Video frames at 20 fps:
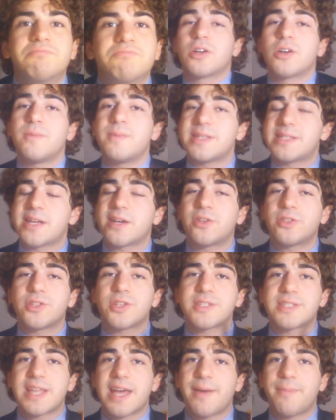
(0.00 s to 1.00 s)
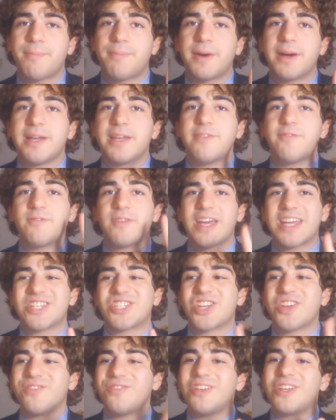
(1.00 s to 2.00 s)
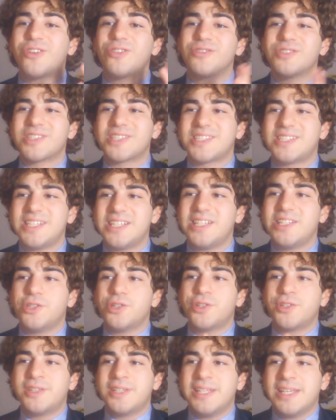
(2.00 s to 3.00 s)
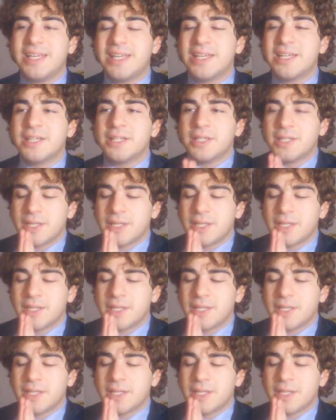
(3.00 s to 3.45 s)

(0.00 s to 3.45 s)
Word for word: Come secondo step invece vi consiglio di